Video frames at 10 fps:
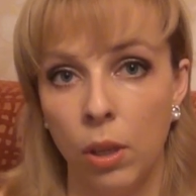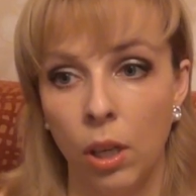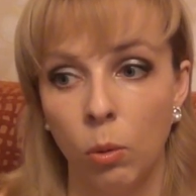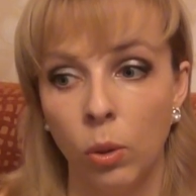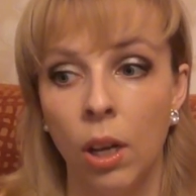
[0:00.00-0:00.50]

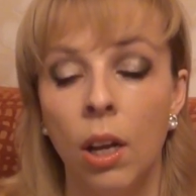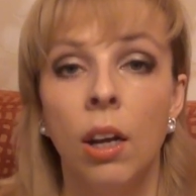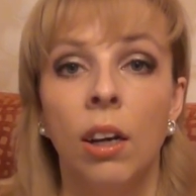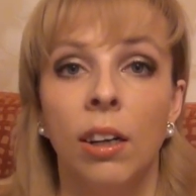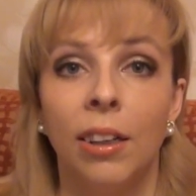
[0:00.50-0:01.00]
период.
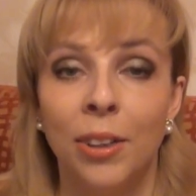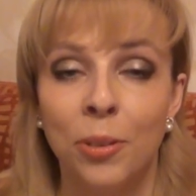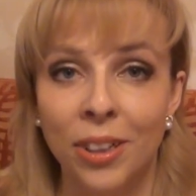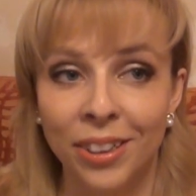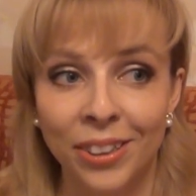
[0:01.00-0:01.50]
Э,
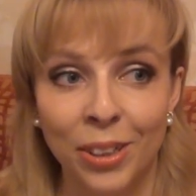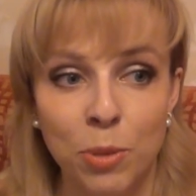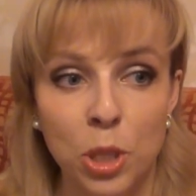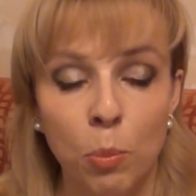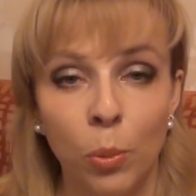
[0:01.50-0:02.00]
как-то там
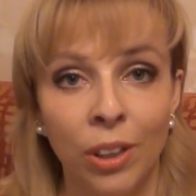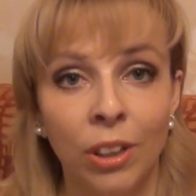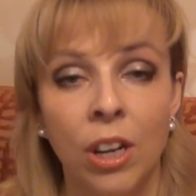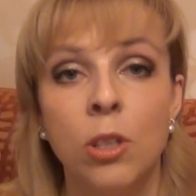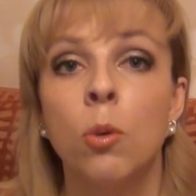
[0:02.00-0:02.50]
с ним
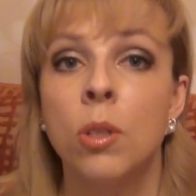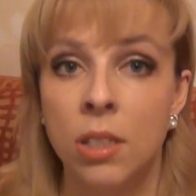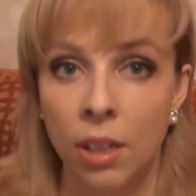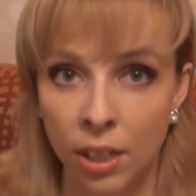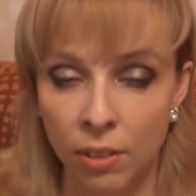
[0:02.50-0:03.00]
поиграть, он
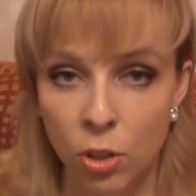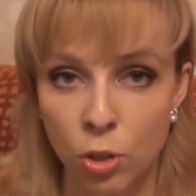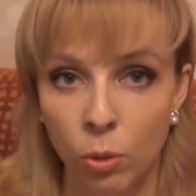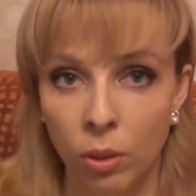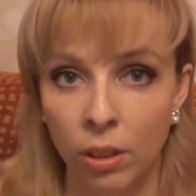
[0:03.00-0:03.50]
знает, во
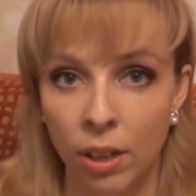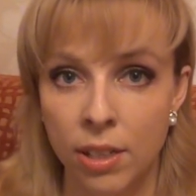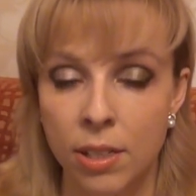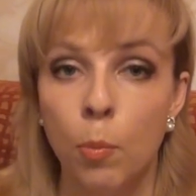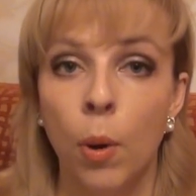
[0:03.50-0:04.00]
что
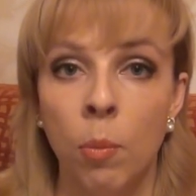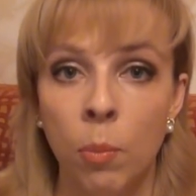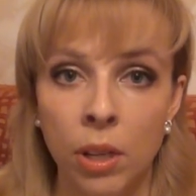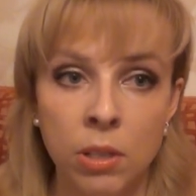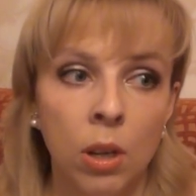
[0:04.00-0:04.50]
играть.
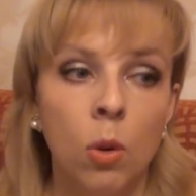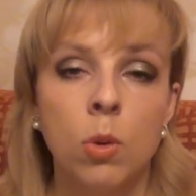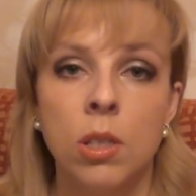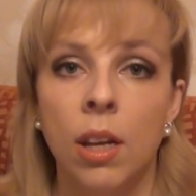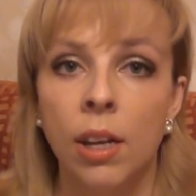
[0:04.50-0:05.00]
Помыть,
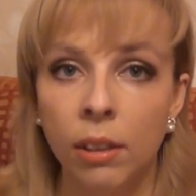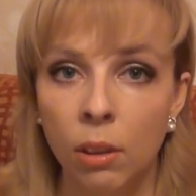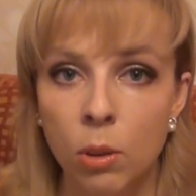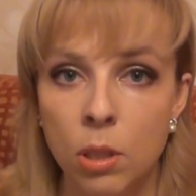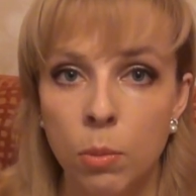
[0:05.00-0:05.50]
он знает,
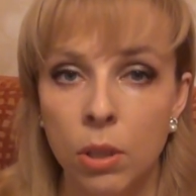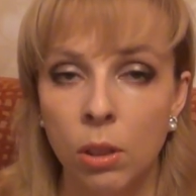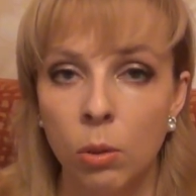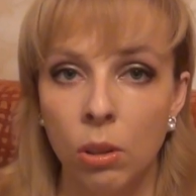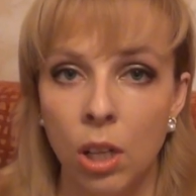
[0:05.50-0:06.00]
какой
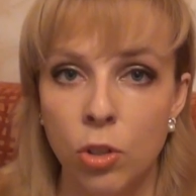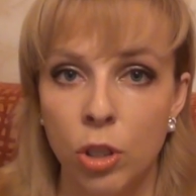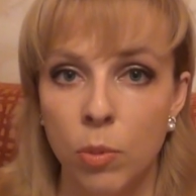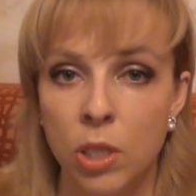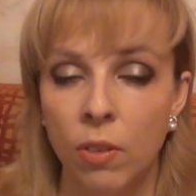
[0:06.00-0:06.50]
температуры
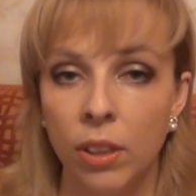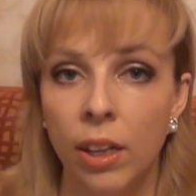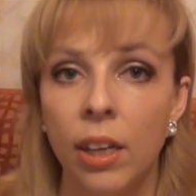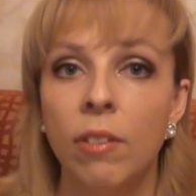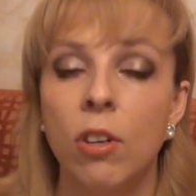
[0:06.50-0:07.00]
должна быть
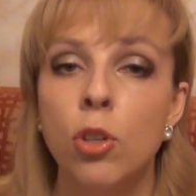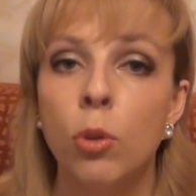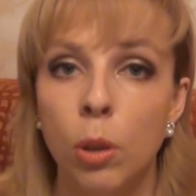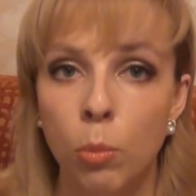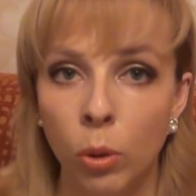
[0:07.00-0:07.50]
вода и во
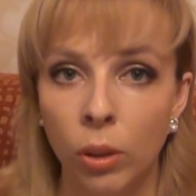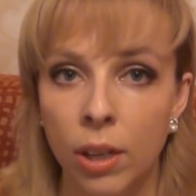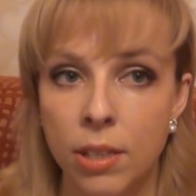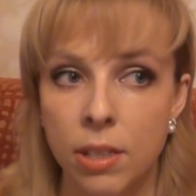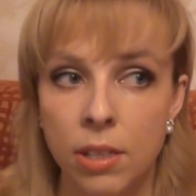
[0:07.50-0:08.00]
что
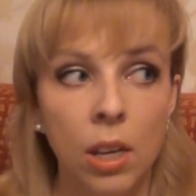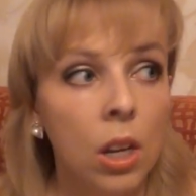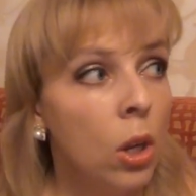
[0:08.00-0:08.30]
ребенка одеть.